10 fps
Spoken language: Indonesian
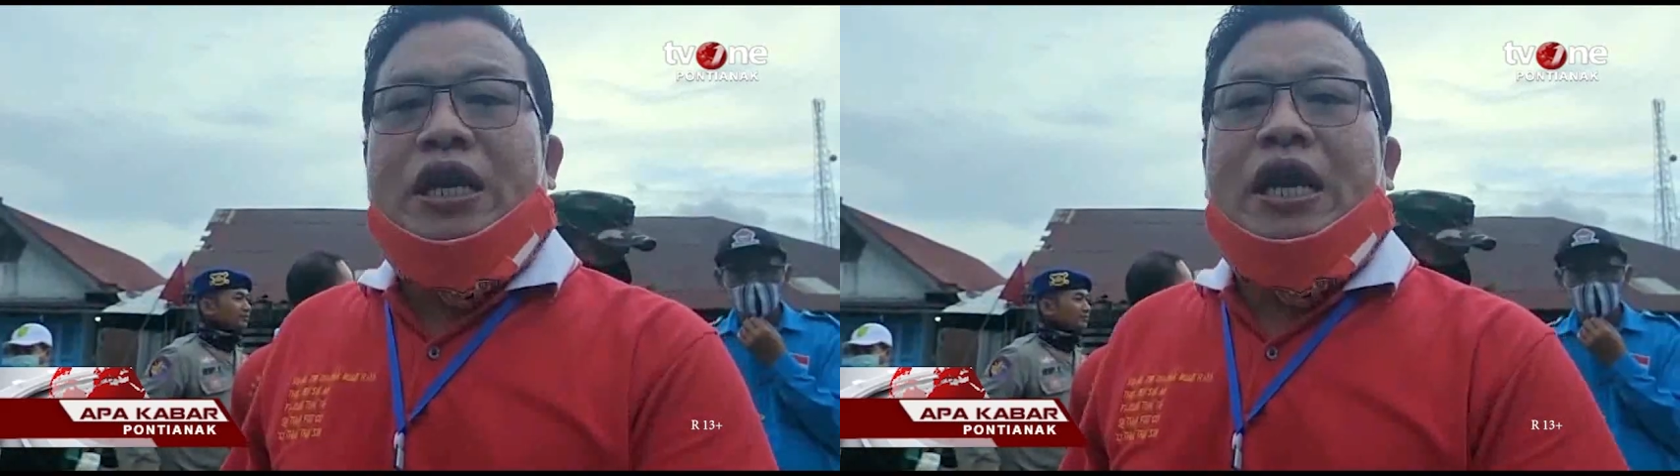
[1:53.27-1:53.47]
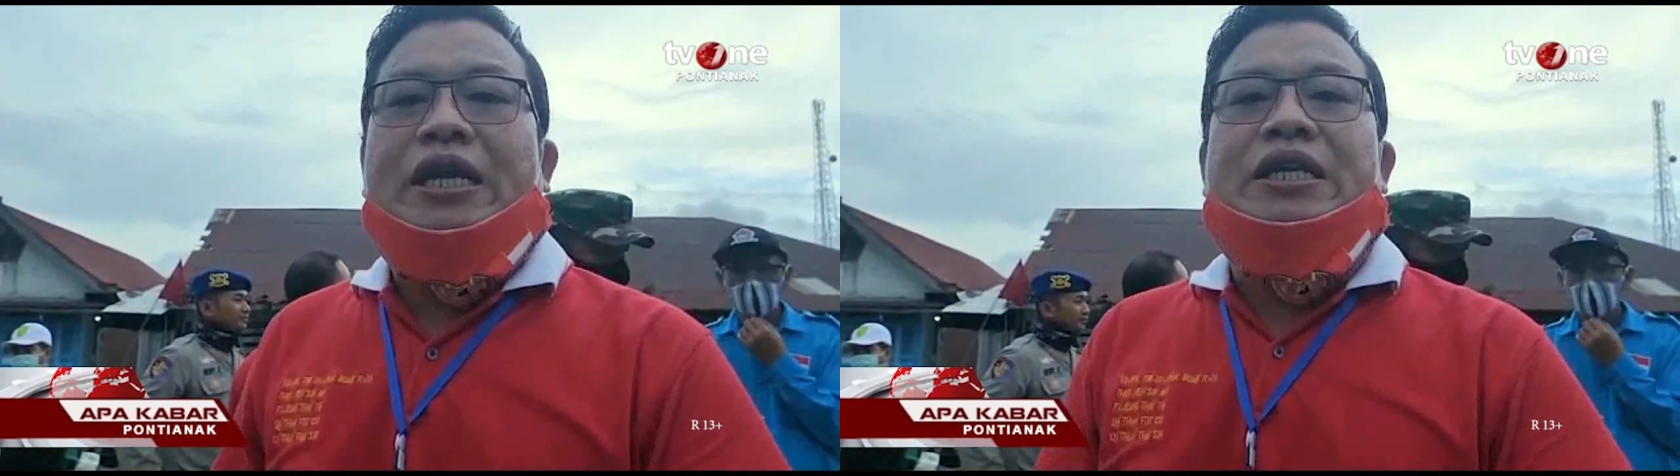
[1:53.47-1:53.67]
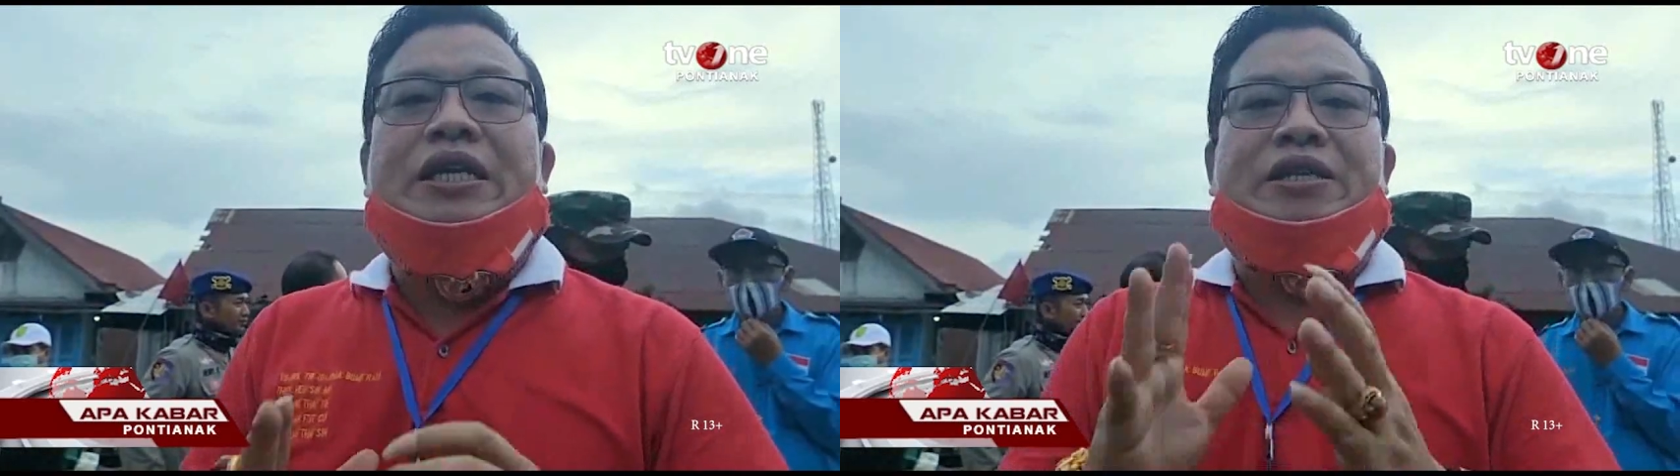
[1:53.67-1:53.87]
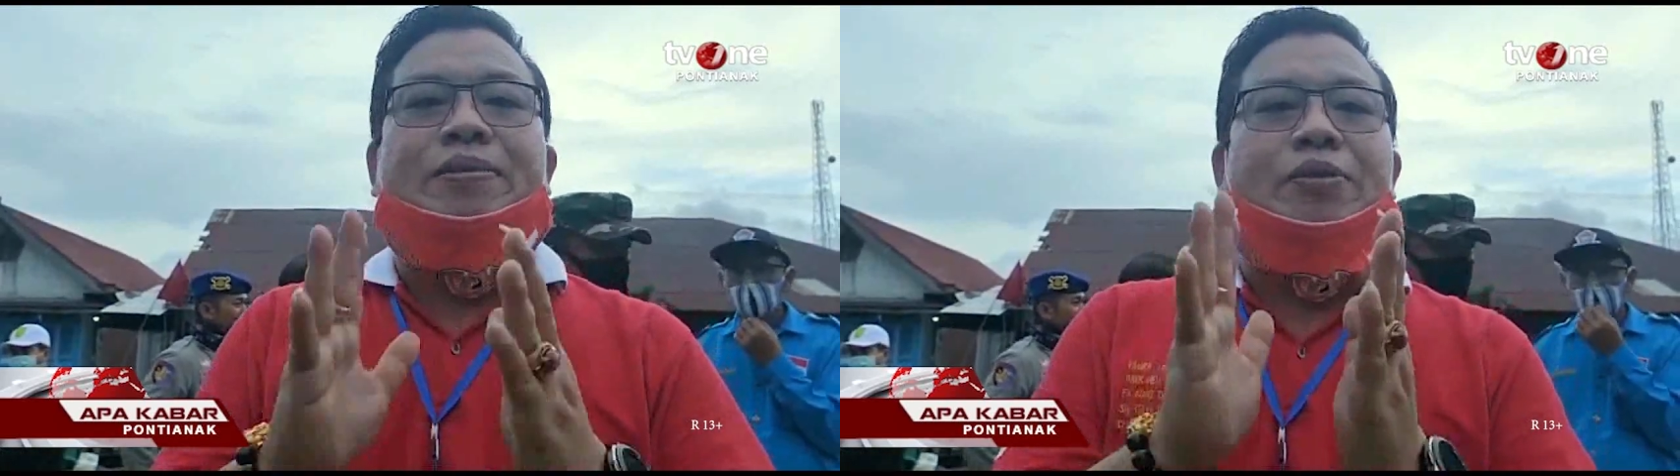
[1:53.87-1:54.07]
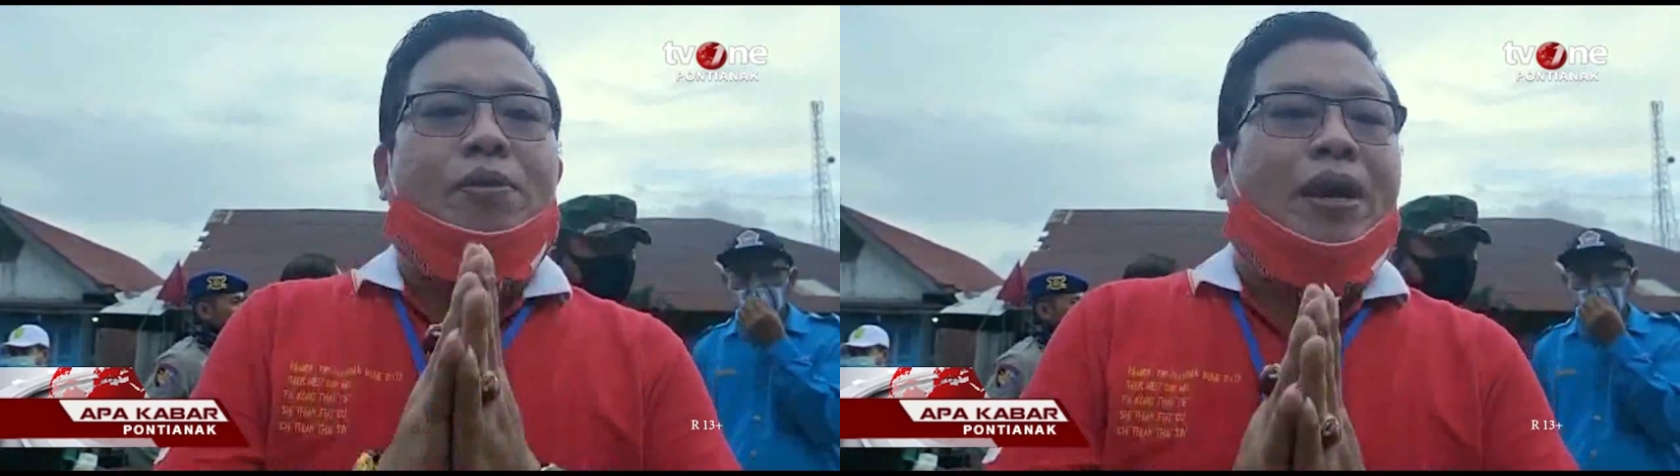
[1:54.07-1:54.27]
yang ada di
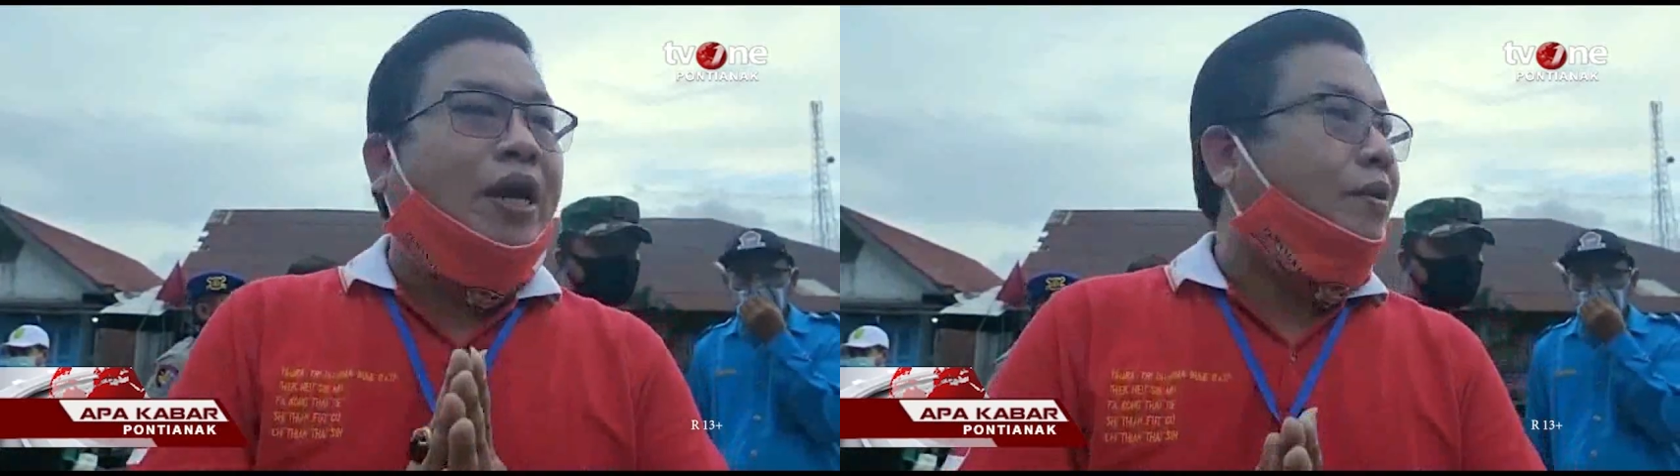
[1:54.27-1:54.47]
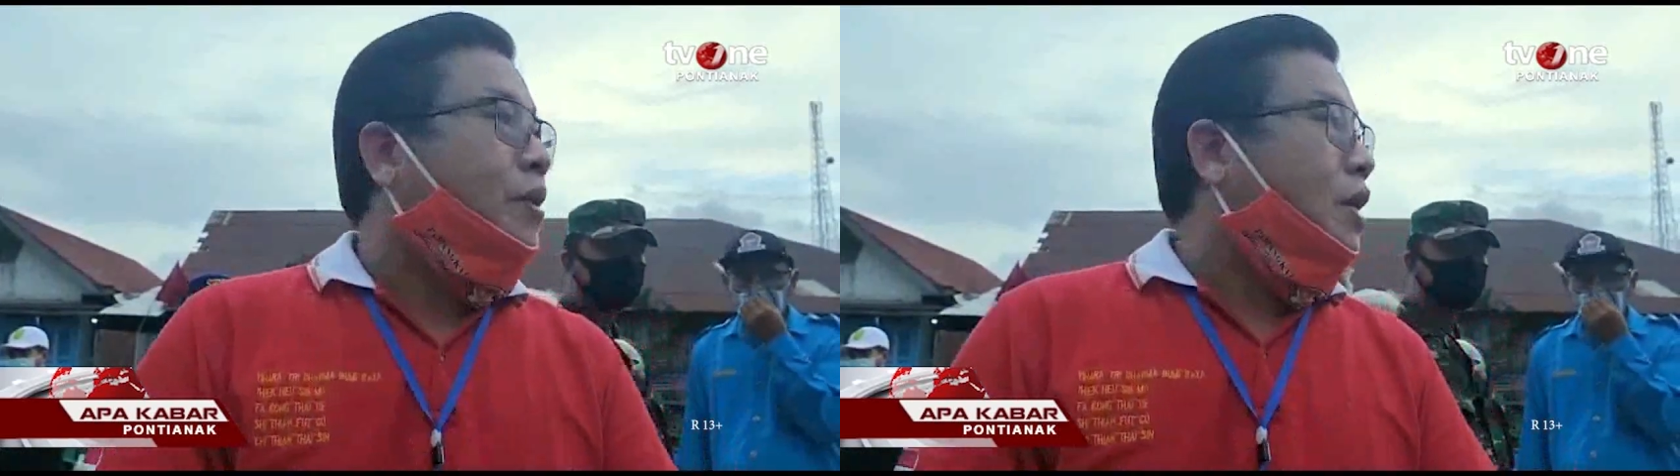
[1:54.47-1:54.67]
Kecamatan Pemangkat.